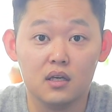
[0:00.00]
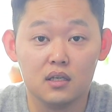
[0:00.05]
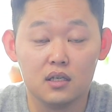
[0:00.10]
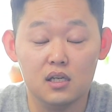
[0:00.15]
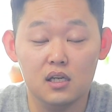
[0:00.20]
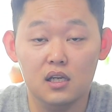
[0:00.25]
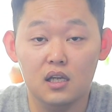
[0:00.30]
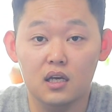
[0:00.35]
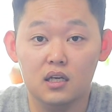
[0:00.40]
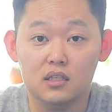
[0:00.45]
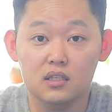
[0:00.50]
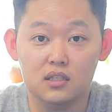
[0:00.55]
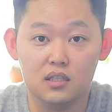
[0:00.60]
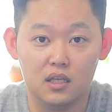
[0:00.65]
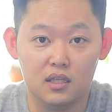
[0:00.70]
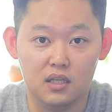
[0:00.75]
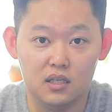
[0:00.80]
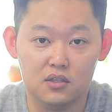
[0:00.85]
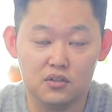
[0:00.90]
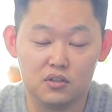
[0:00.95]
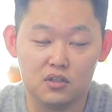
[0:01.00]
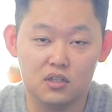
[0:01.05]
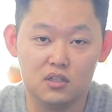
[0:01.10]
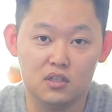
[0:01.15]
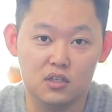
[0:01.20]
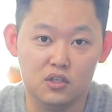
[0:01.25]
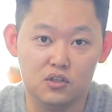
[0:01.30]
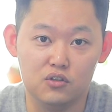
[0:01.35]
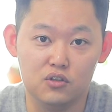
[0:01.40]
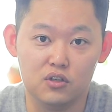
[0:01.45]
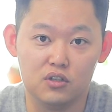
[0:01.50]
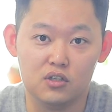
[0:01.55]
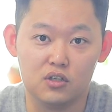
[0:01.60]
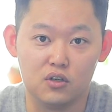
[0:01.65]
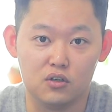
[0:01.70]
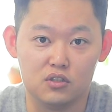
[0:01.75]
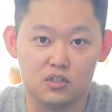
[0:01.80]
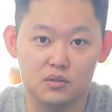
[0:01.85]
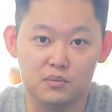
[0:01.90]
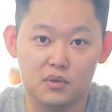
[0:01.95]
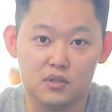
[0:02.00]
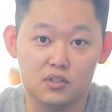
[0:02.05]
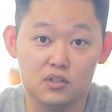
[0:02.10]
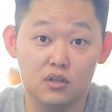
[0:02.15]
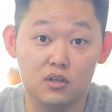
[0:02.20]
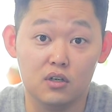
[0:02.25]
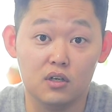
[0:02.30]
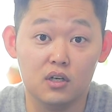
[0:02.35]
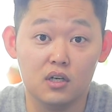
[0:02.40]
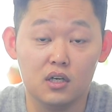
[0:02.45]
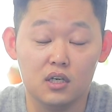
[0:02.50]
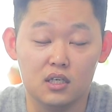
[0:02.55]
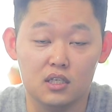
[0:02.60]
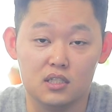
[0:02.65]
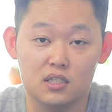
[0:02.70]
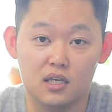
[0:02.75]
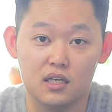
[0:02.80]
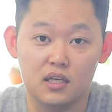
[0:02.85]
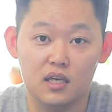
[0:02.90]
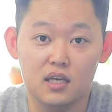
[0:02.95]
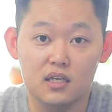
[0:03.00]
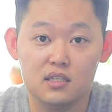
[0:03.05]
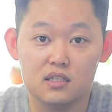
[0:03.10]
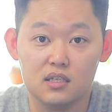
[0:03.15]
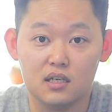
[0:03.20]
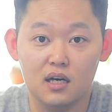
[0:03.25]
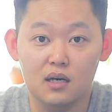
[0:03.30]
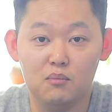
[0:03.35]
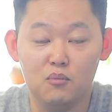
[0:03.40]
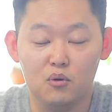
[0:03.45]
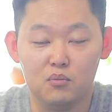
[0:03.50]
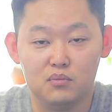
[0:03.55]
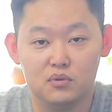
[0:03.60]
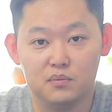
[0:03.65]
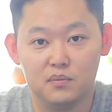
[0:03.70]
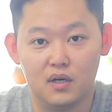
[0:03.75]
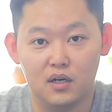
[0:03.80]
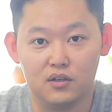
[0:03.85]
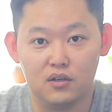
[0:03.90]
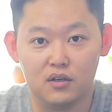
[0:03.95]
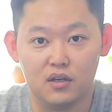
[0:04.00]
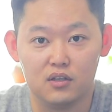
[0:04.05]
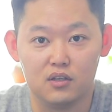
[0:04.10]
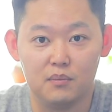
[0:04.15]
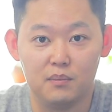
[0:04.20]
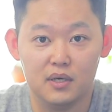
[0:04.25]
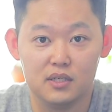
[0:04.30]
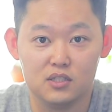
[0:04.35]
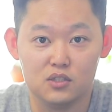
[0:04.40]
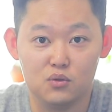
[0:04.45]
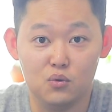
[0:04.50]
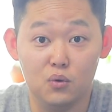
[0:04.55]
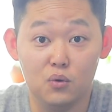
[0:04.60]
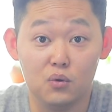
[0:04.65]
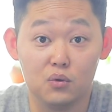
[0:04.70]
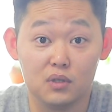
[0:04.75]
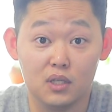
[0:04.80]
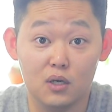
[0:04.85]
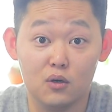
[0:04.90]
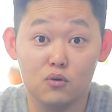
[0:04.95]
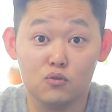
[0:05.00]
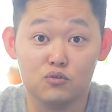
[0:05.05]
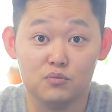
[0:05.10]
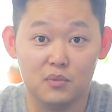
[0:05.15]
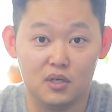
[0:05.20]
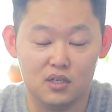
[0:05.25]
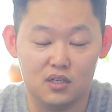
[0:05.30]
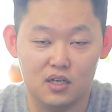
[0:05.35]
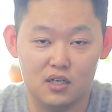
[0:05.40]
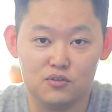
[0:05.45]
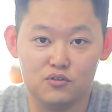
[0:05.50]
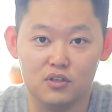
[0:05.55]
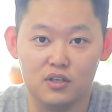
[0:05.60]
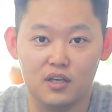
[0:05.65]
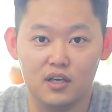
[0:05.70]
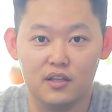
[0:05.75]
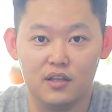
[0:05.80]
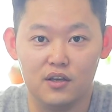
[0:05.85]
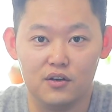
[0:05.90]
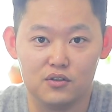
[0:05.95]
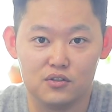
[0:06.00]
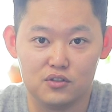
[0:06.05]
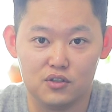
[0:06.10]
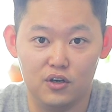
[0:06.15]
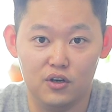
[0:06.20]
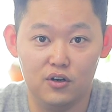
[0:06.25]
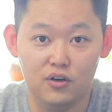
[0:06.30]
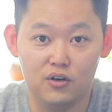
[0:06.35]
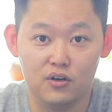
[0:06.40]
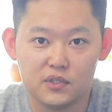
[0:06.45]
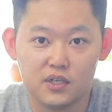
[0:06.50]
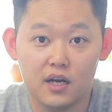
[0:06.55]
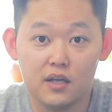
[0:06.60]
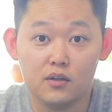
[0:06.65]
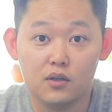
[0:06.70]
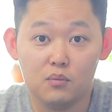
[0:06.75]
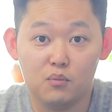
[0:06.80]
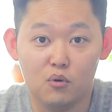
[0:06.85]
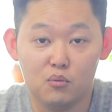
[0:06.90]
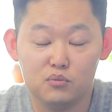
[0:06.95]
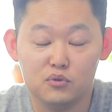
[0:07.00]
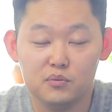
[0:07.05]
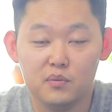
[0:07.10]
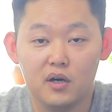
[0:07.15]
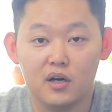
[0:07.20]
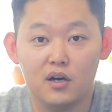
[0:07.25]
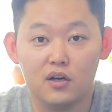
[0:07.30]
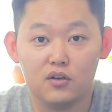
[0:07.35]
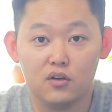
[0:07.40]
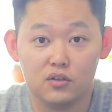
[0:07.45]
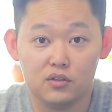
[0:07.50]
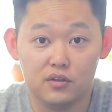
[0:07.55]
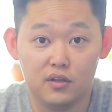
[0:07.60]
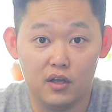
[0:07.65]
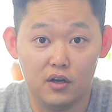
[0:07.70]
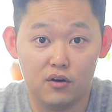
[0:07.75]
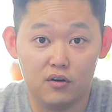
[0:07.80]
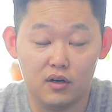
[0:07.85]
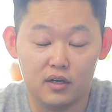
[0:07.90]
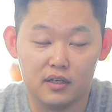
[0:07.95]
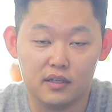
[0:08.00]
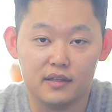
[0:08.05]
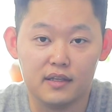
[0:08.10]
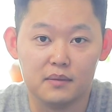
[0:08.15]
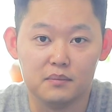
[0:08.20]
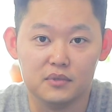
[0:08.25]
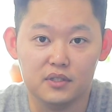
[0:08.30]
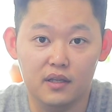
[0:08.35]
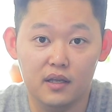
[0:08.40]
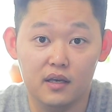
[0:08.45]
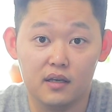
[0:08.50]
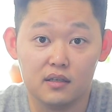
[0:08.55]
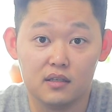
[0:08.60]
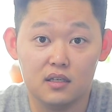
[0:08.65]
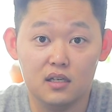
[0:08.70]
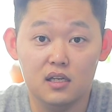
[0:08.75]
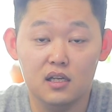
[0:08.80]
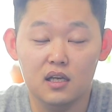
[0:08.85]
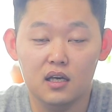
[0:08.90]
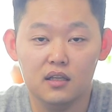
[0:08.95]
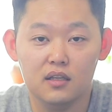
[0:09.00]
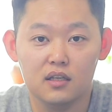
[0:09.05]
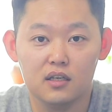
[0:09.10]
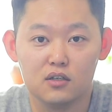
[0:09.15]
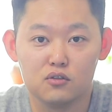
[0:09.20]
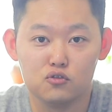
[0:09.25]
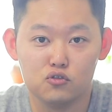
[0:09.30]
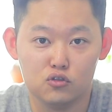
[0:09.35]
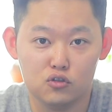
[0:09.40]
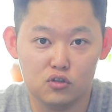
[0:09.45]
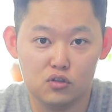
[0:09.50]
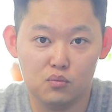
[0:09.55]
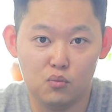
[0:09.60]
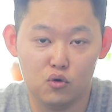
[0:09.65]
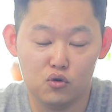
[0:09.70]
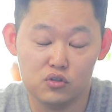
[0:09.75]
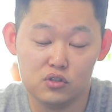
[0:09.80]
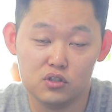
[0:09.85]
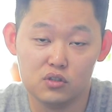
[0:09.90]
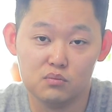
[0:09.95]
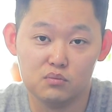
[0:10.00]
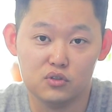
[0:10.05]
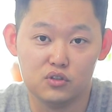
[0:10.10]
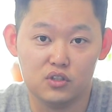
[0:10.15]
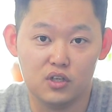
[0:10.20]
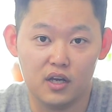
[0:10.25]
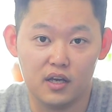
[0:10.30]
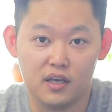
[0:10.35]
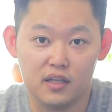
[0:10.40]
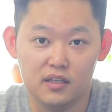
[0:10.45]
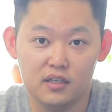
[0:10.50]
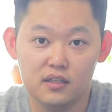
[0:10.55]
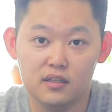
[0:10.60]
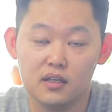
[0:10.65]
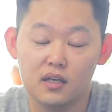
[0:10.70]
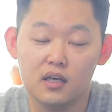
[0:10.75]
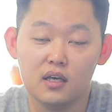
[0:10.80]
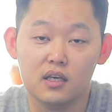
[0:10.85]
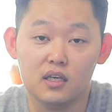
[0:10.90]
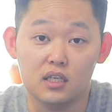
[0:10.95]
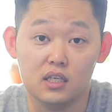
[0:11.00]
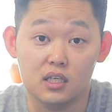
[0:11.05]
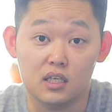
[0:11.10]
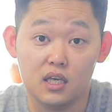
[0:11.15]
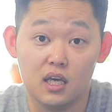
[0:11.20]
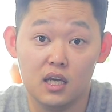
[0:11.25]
킬리안이 대대적인 리뉴얼을 거치면서 이제 케이스가 본품 가격에서 빠지고 따로 구매를 할 수 있게 되었어요. 그래서 본품의 가격은 내려갔기 때문에 킬리안의 향수들을 모으시는 분들에게는 이